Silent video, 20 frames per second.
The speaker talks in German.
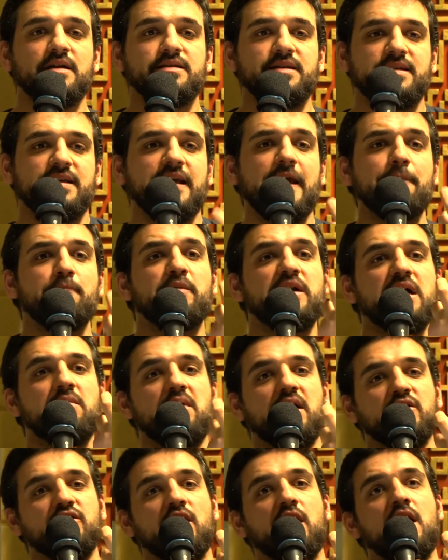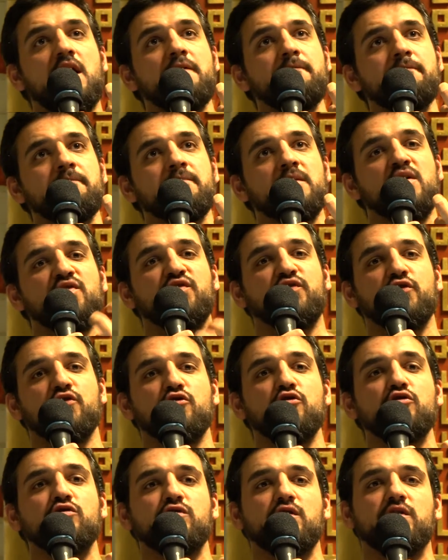sich im Ramadan
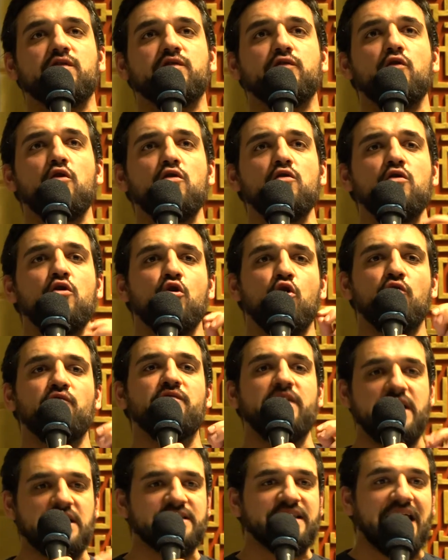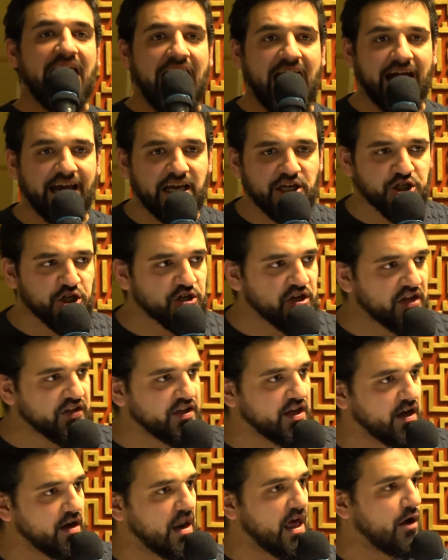zurückgezogen und wie es Aisha
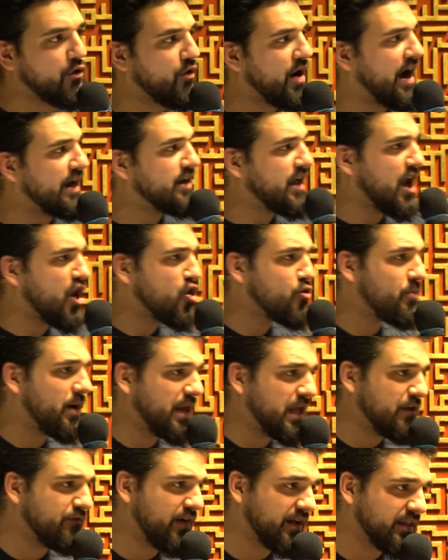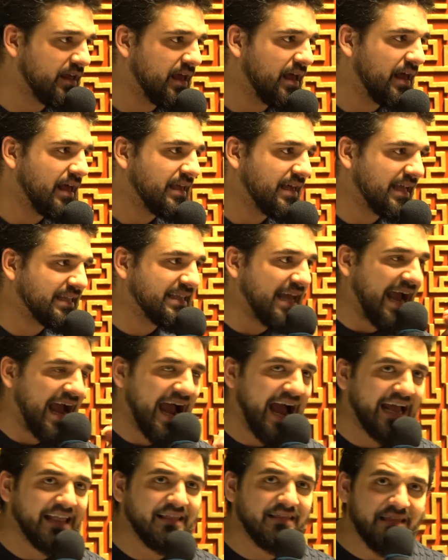radiallahu anha überliefert,
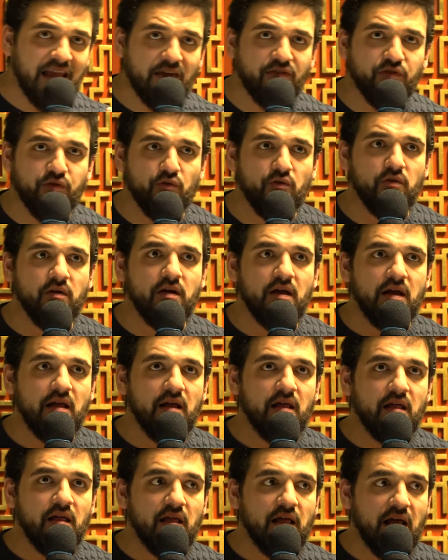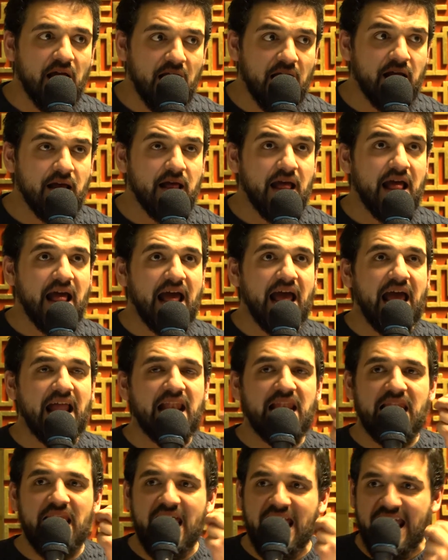yatahannathu äh,
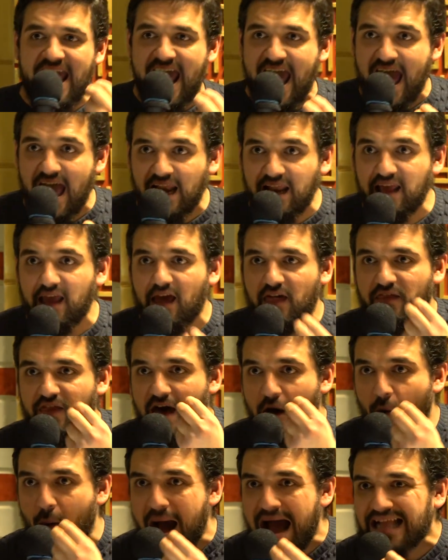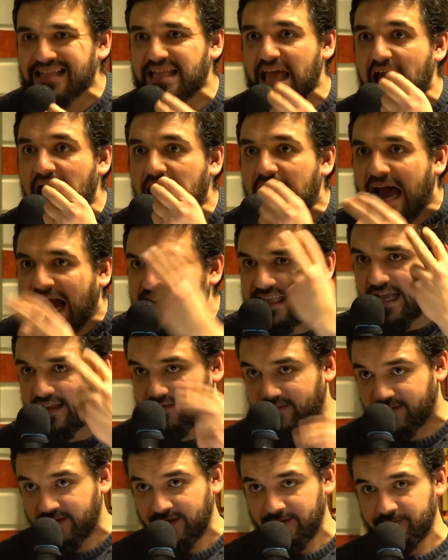al-layali dhawat
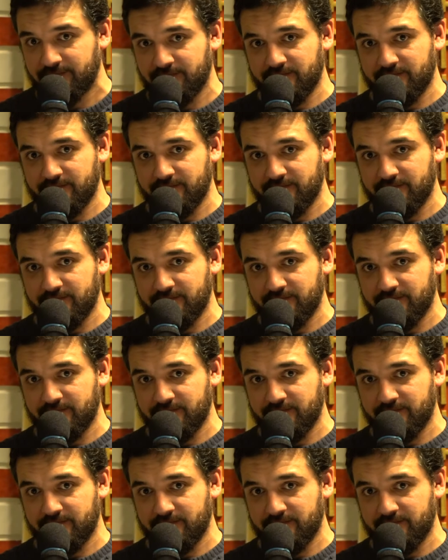al-adad.